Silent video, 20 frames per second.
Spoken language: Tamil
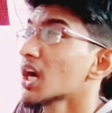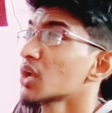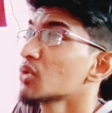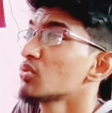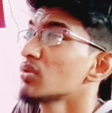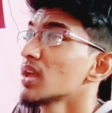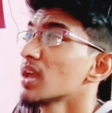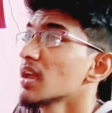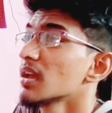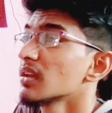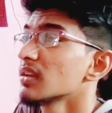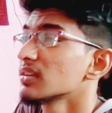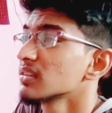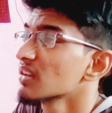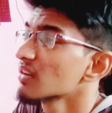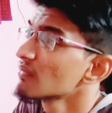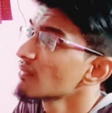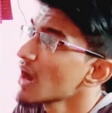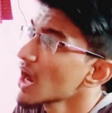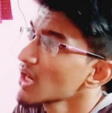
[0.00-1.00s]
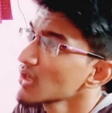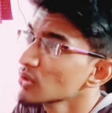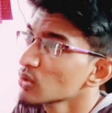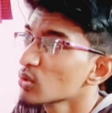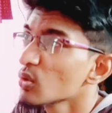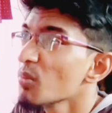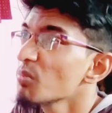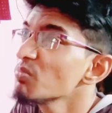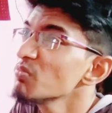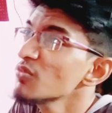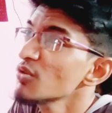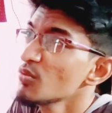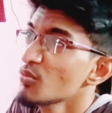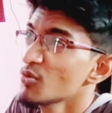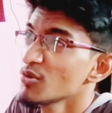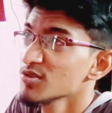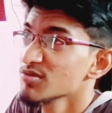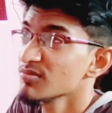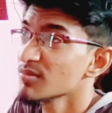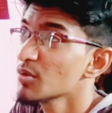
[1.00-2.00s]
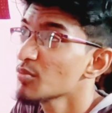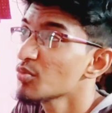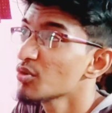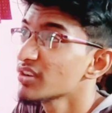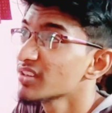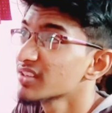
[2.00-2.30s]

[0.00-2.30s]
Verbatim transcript: கடவுளே என் வாழ்க்கை ரொம்ப மோசமாக